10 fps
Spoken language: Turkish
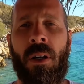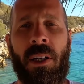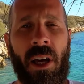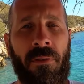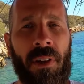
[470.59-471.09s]

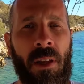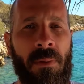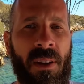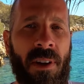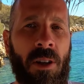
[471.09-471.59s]

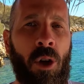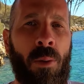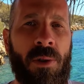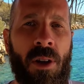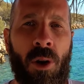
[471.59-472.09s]
Kıyafetimize ve
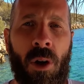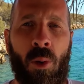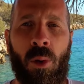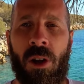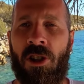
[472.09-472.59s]
kilomuza göre
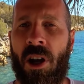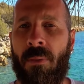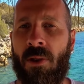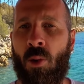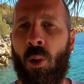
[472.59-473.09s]

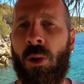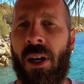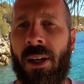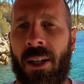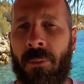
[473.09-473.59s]
kullanacağımız doğru
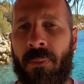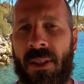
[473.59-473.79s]
ağırlık